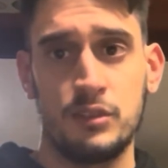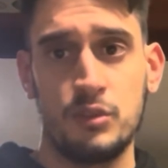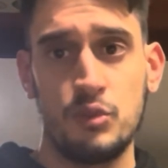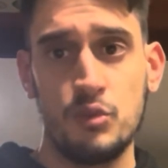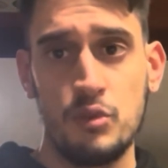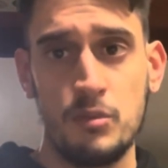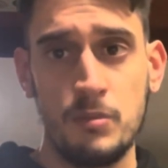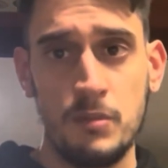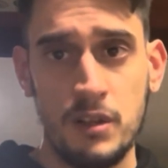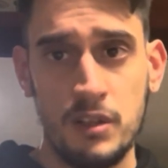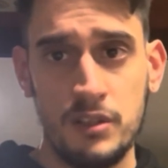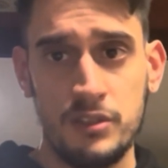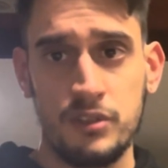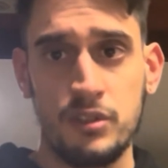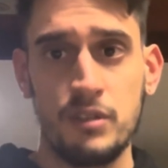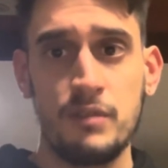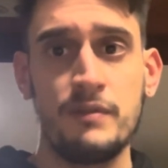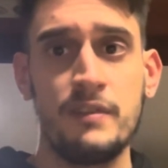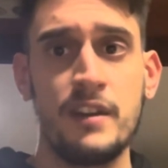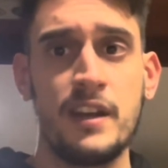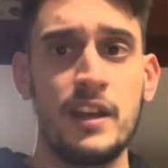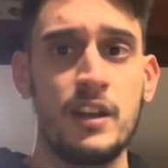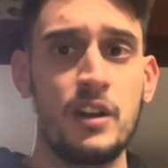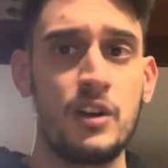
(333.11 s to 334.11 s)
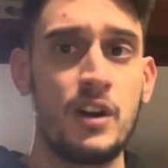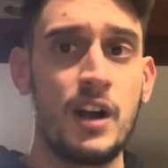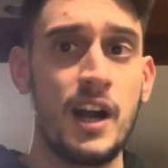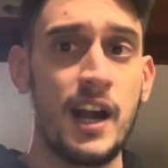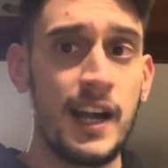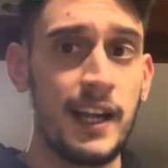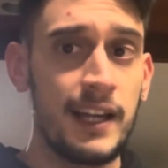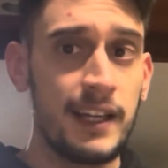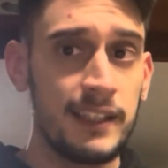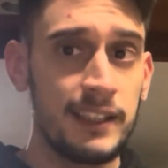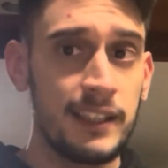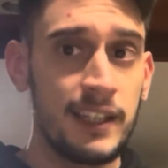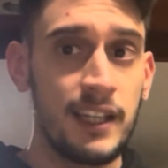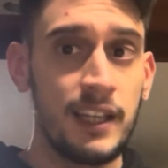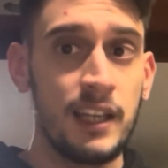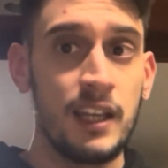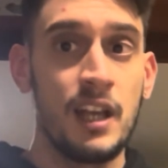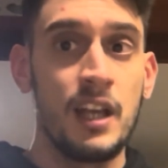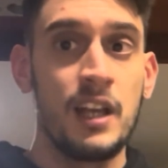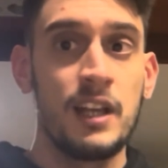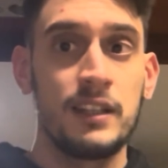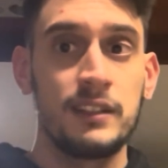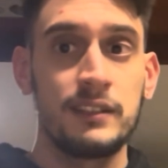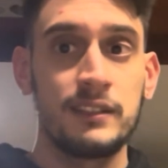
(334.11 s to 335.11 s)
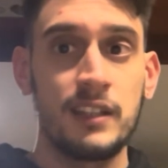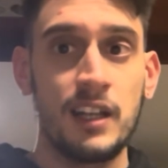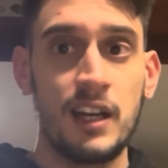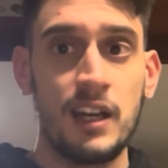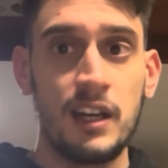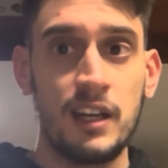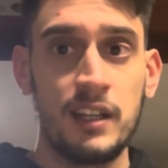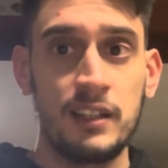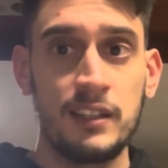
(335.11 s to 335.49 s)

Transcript: rumors ovvero Agatha da, eh,